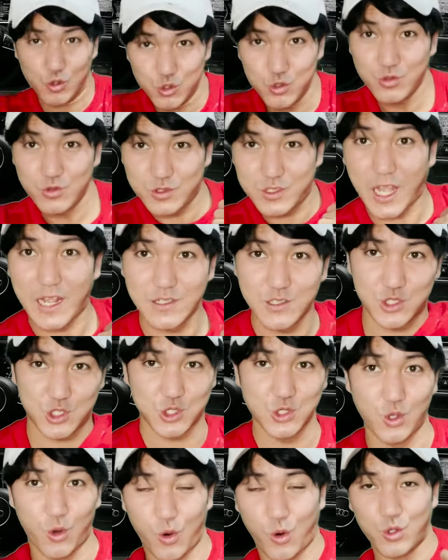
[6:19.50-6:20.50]
運転
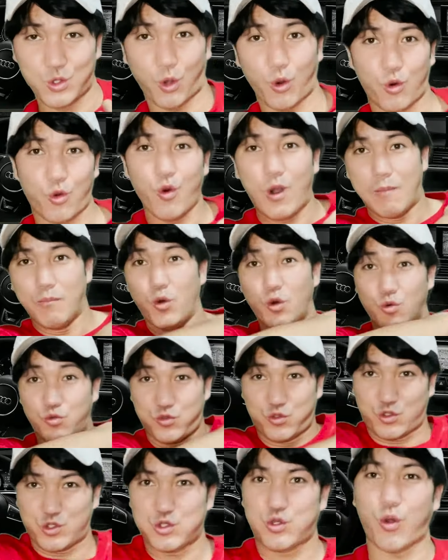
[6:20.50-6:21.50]
手の男はもう
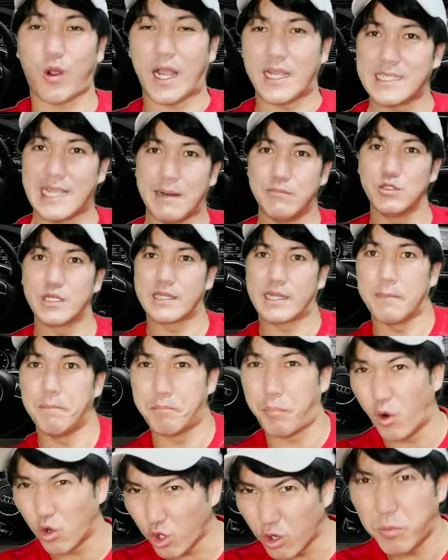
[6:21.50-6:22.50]
服とか破れて
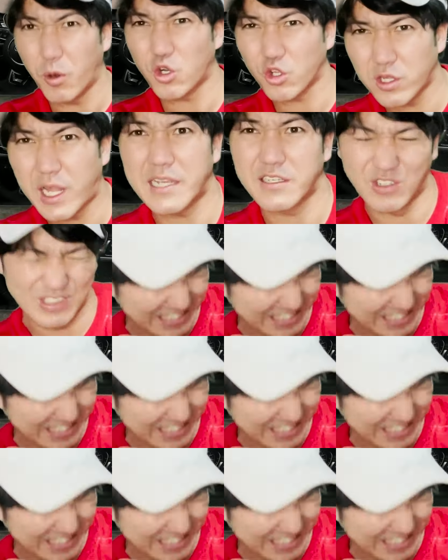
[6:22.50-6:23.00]
ボロボロなんよ。